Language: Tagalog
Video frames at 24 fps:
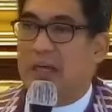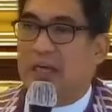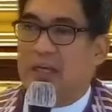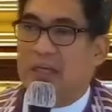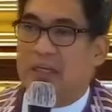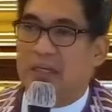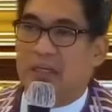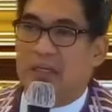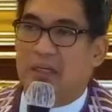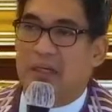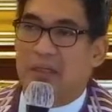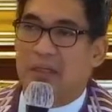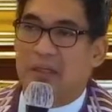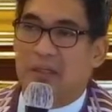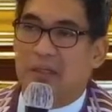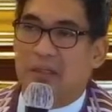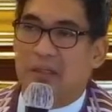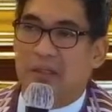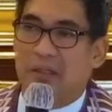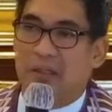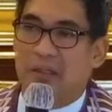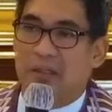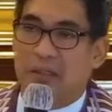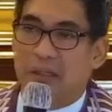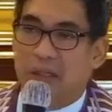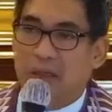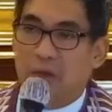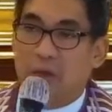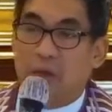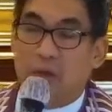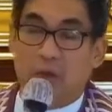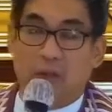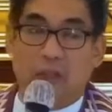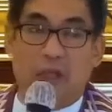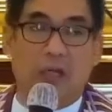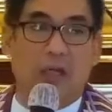ah,
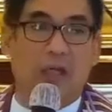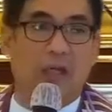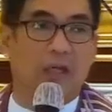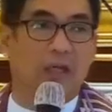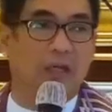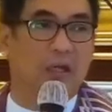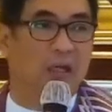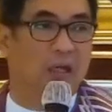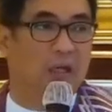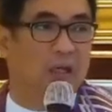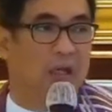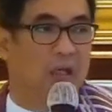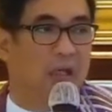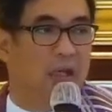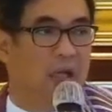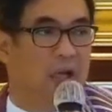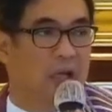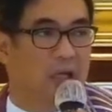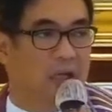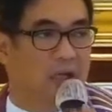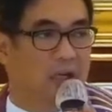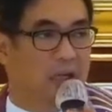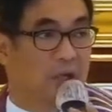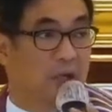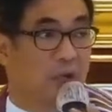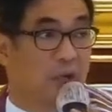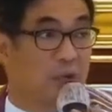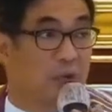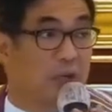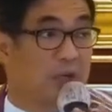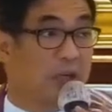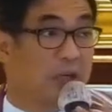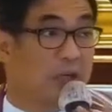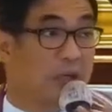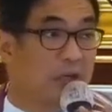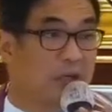ingkutang Nino
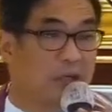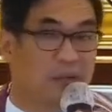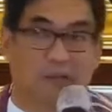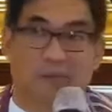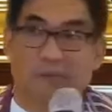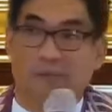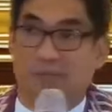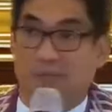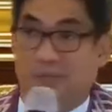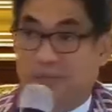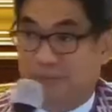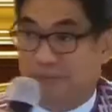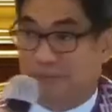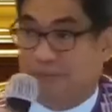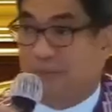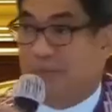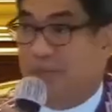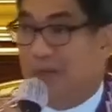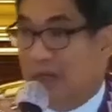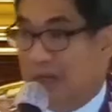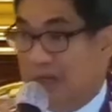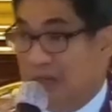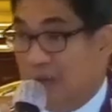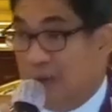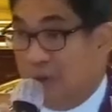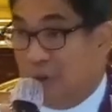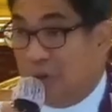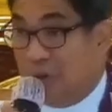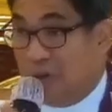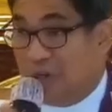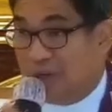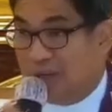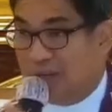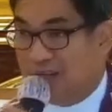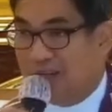Ika. Nino Ika.